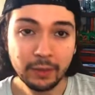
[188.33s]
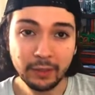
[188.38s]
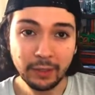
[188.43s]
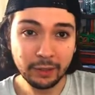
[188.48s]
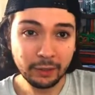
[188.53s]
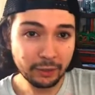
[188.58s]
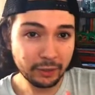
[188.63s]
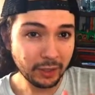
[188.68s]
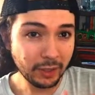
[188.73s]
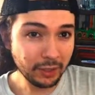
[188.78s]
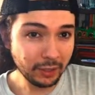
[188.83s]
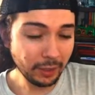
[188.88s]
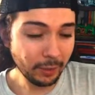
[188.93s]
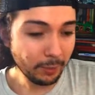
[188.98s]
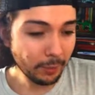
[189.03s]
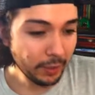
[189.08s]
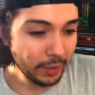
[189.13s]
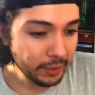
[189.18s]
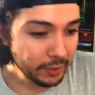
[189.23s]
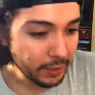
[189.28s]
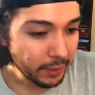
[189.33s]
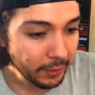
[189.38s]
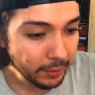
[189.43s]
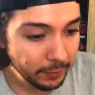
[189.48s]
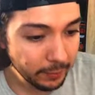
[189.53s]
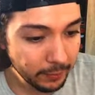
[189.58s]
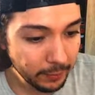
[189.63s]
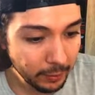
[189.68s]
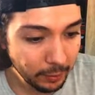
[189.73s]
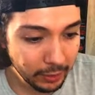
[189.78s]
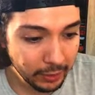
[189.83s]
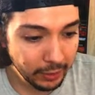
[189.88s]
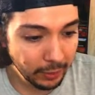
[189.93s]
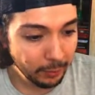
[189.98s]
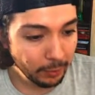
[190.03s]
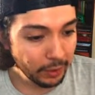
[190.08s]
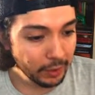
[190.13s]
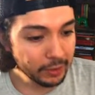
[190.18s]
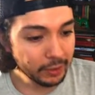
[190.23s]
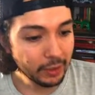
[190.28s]
Entonces, ¿qué tenemos que hacer? Lo que
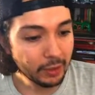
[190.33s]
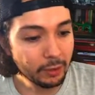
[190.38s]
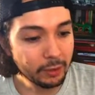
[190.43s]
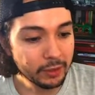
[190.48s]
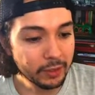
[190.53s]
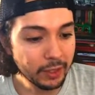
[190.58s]
tenemos que hacer es lo